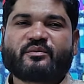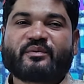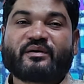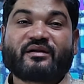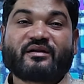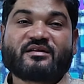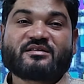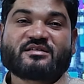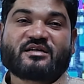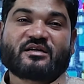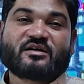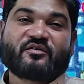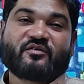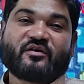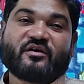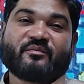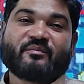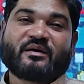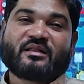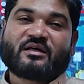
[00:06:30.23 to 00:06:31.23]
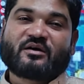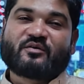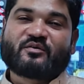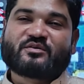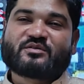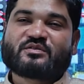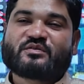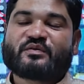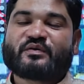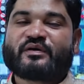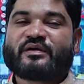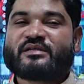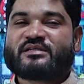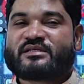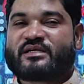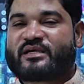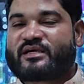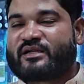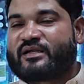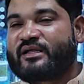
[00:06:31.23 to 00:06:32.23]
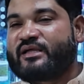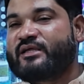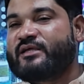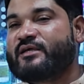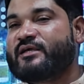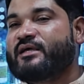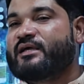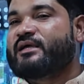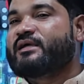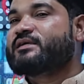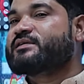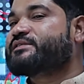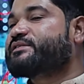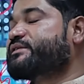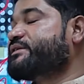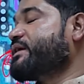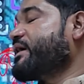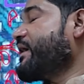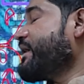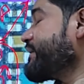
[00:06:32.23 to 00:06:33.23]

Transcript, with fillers: করতে পারে না যার কারণে বাধাগ্রস্ত হয়ে সেখানেই সে